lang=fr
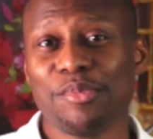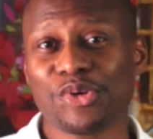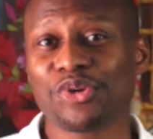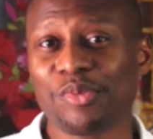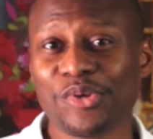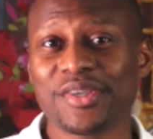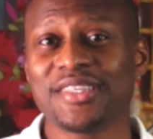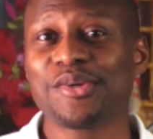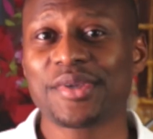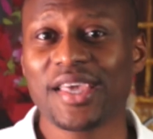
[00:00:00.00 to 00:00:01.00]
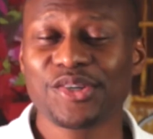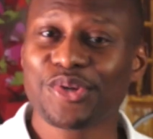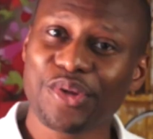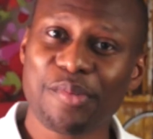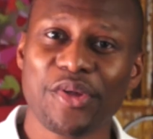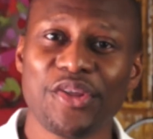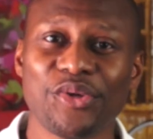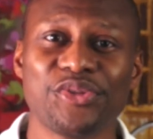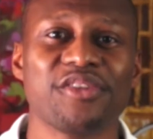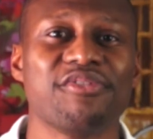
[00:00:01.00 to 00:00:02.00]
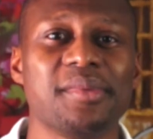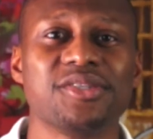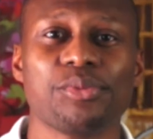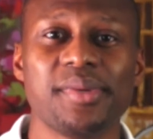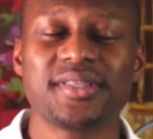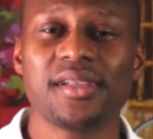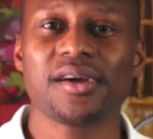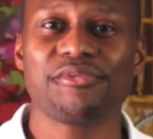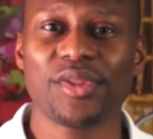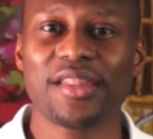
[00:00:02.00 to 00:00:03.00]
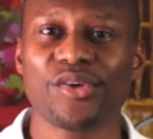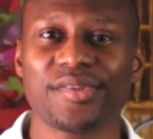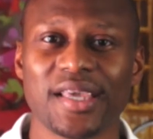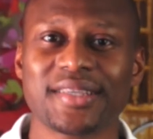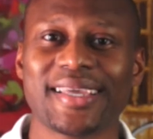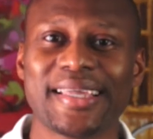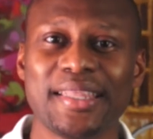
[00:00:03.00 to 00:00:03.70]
Bonjour, mon nom est Zico Kiak, je suis entrepreneur, auteur de formation best-seller et fondateur de Kiax